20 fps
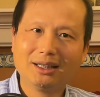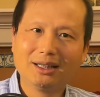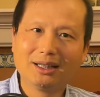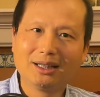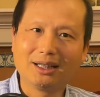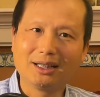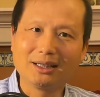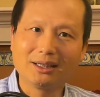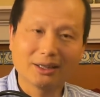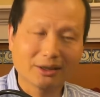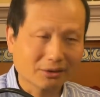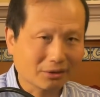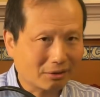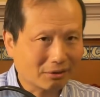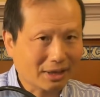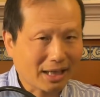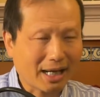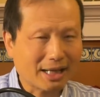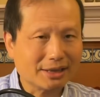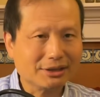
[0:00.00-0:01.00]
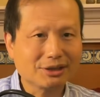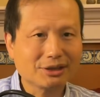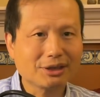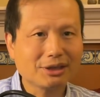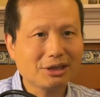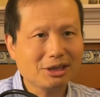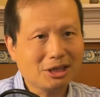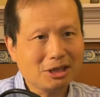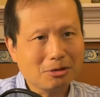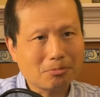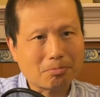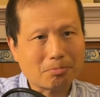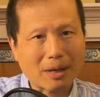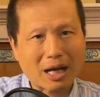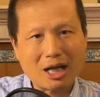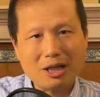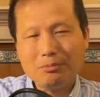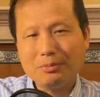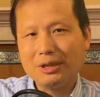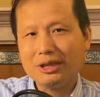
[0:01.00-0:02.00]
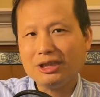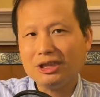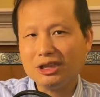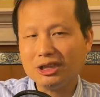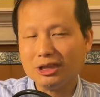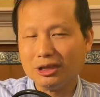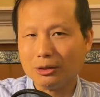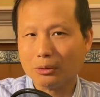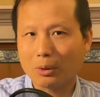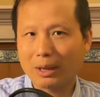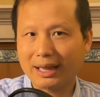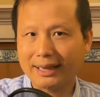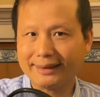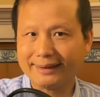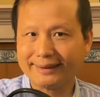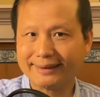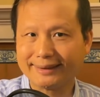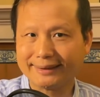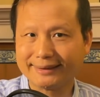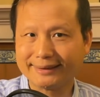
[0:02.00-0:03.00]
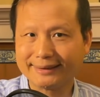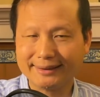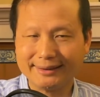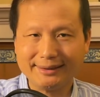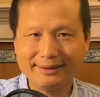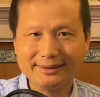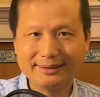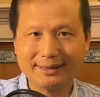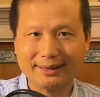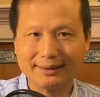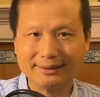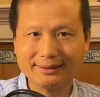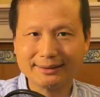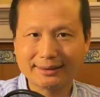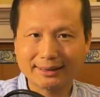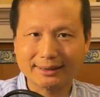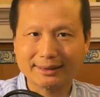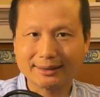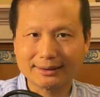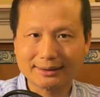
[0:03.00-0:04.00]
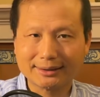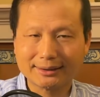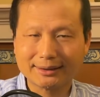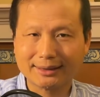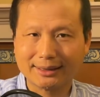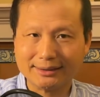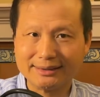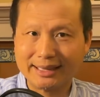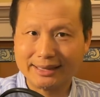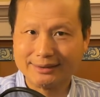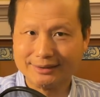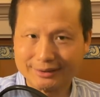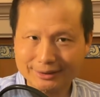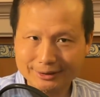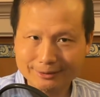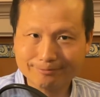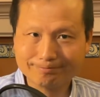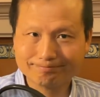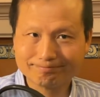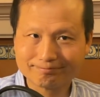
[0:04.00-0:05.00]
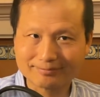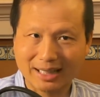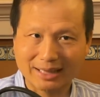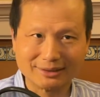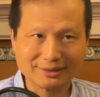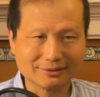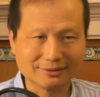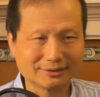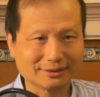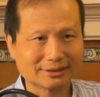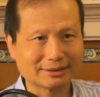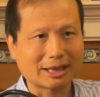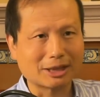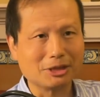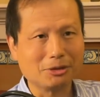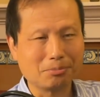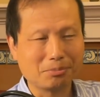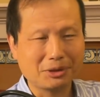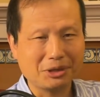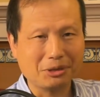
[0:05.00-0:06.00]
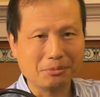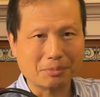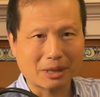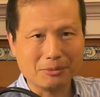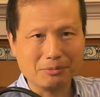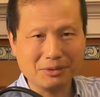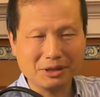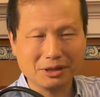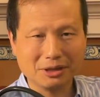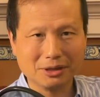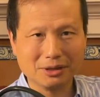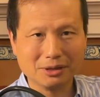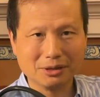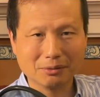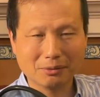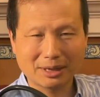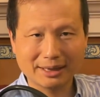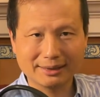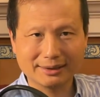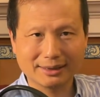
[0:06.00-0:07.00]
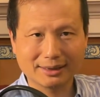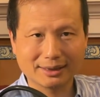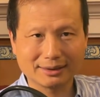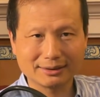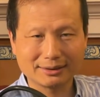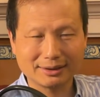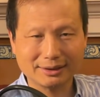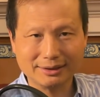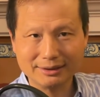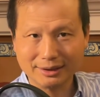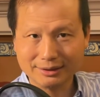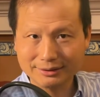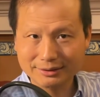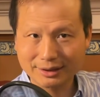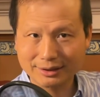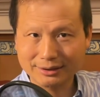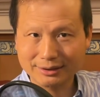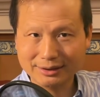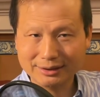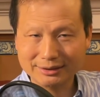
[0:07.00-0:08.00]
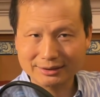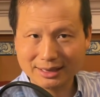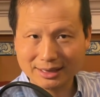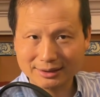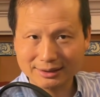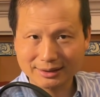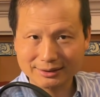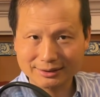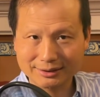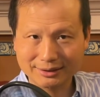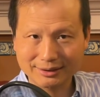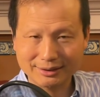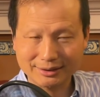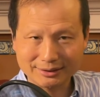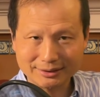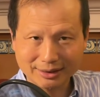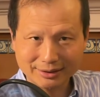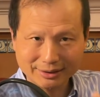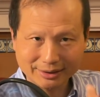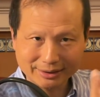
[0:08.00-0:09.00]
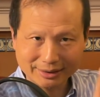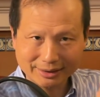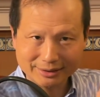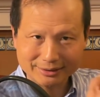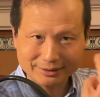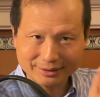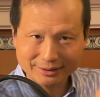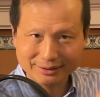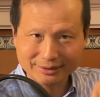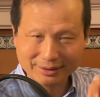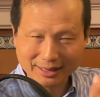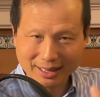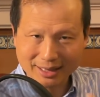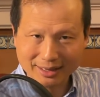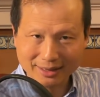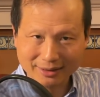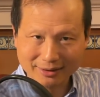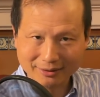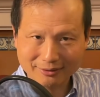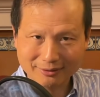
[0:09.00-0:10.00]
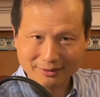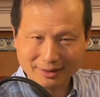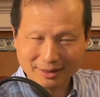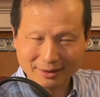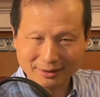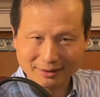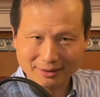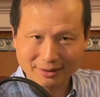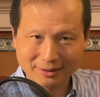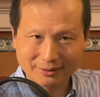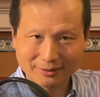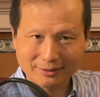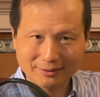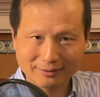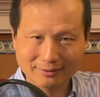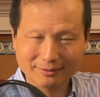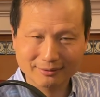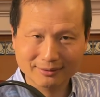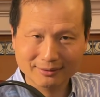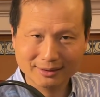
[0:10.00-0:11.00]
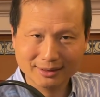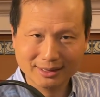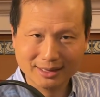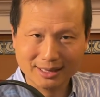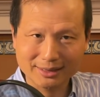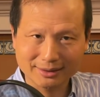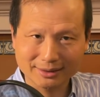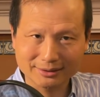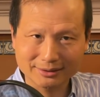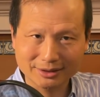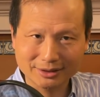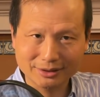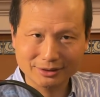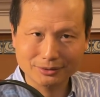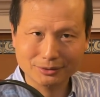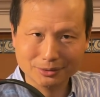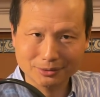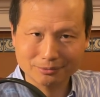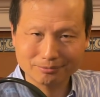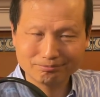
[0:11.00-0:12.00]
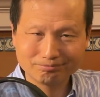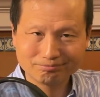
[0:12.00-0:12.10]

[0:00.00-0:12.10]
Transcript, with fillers: 还能够看清一百米以外的敌人的呃眼睛，啊，就是在一一百米以外的敌人阵地上那些敌人的眼睛，他也都能够看得清楚。